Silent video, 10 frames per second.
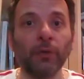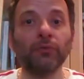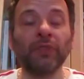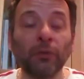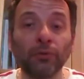
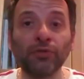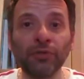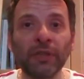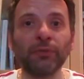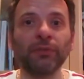Nous allons
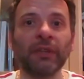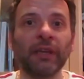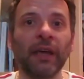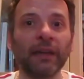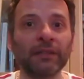juste
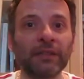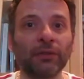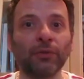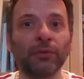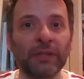écouter un
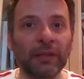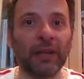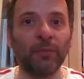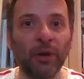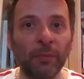titre de cet
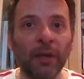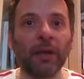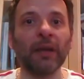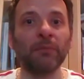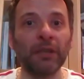album,
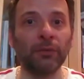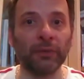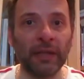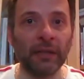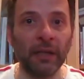Un
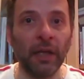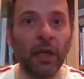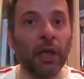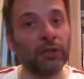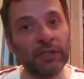million d'années.
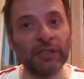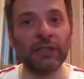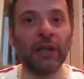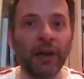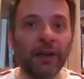
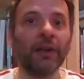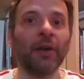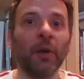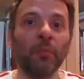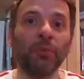D'ici là,
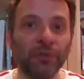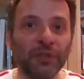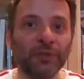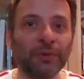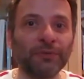
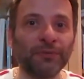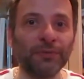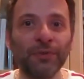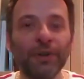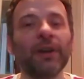prenez soin de
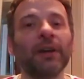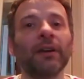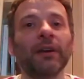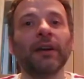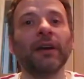vous,
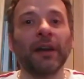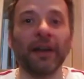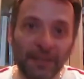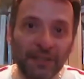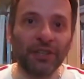
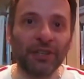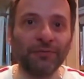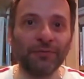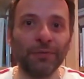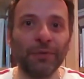restez chez
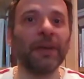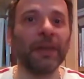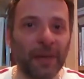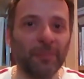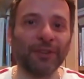vous
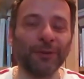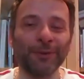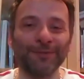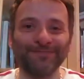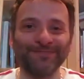et à bientôt